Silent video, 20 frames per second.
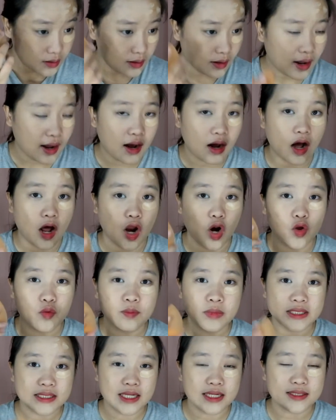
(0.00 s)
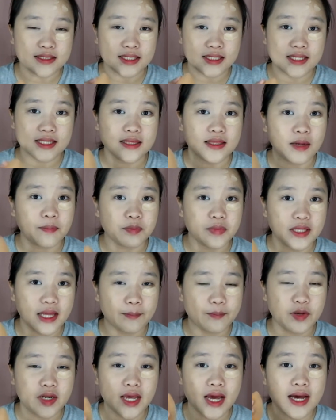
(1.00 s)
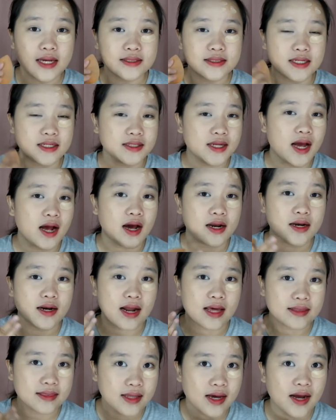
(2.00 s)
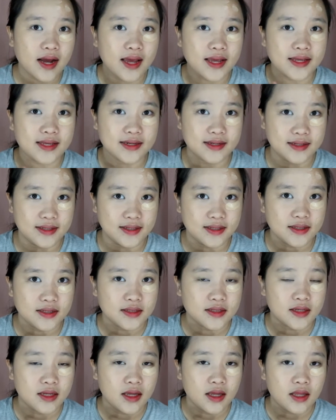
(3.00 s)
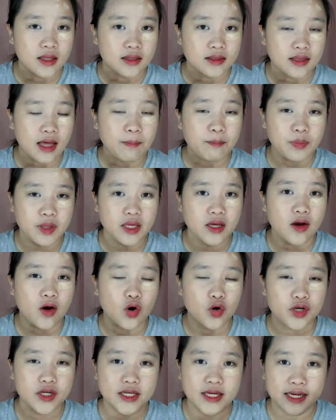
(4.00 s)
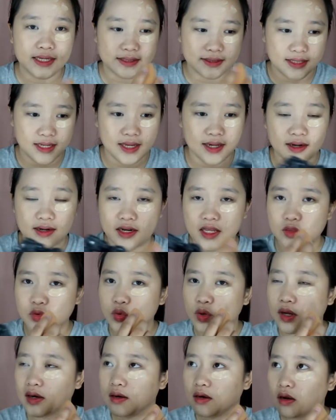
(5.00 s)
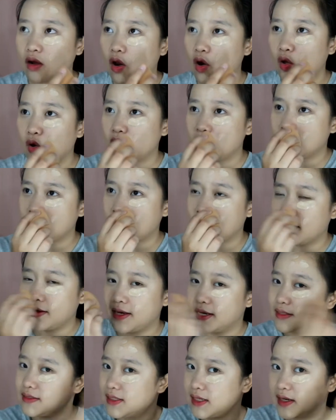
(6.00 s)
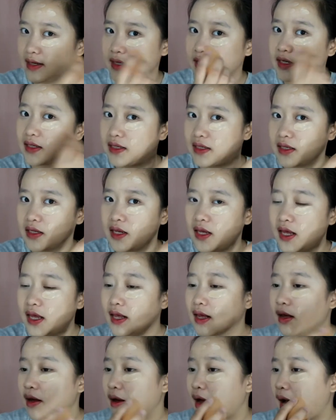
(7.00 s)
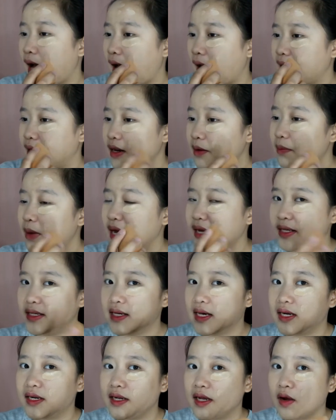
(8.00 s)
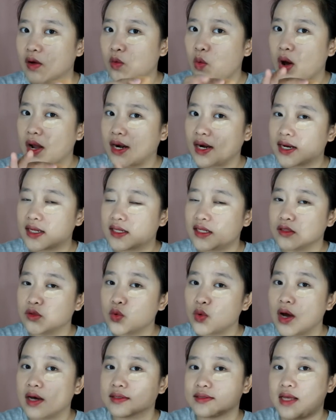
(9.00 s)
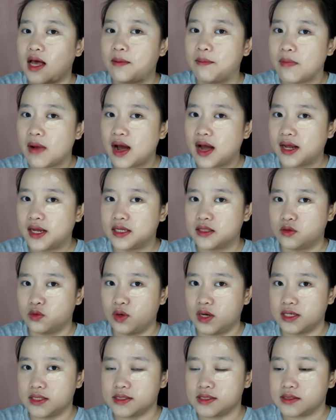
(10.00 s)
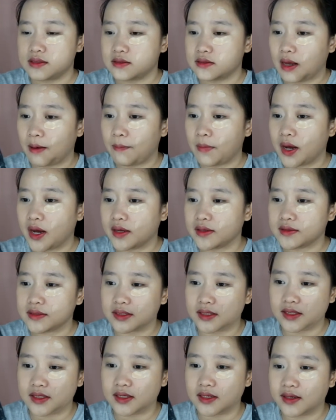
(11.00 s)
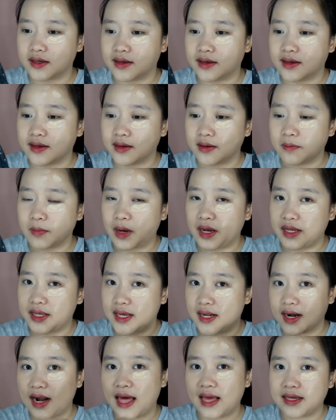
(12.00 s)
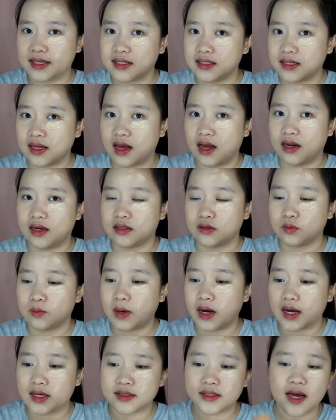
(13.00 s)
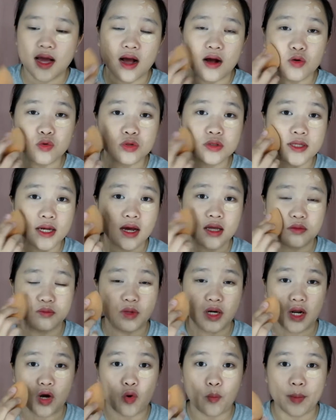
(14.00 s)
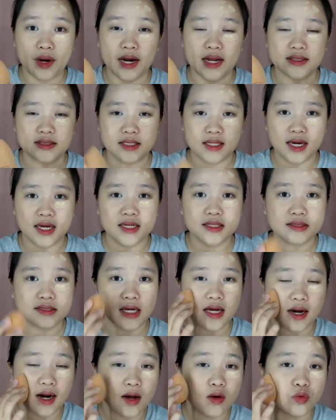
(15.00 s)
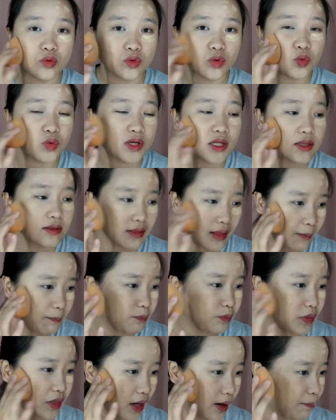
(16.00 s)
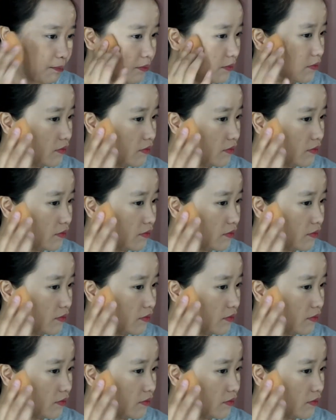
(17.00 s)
nah kalau misalnya di tap-tap dia hasilnya akan rata kayak gini tapi kalau digeser dia tuh kan kalau kita geser gini ada bagian yang warnanya tuh nggak sama gitu guys sama si bagian lainnya gitu makanya aku sangat merekomendasikan cara untuk di tap-tap